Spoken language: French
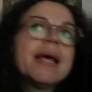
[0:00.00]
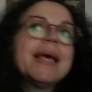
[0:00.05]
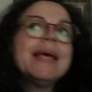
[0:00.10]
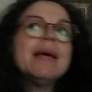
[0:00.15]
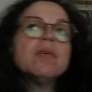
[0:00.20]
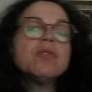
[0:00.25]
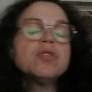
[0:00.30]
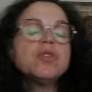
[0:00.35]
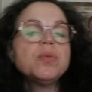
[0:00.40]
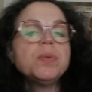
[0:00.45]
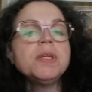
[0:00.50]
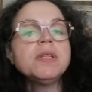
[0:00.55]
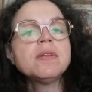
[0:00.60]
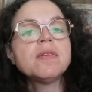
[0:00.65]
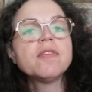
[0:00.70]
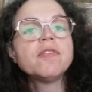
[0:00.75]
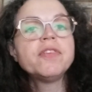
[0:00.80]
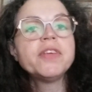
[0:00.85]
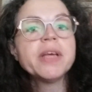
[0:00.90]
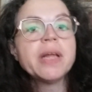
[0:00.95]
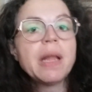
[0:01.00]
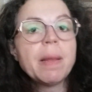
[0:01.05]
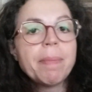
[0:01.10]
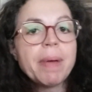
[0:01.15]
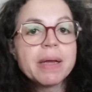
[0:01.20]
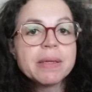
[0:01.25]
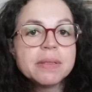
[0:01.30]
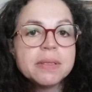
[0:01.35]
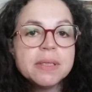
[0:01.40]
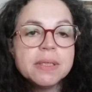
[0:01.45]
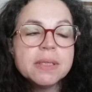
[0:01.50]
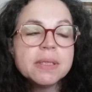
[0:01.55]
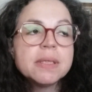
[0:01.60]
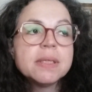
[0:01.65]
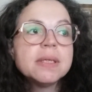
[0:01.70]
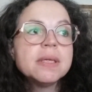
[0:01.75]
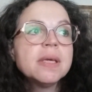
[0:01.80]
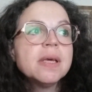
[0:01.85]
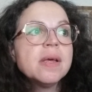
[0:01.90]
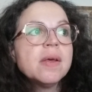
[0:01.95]
Et ensuite vient la partie
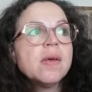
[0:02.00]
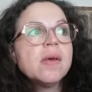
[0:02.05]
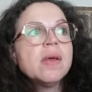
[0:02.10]
qui,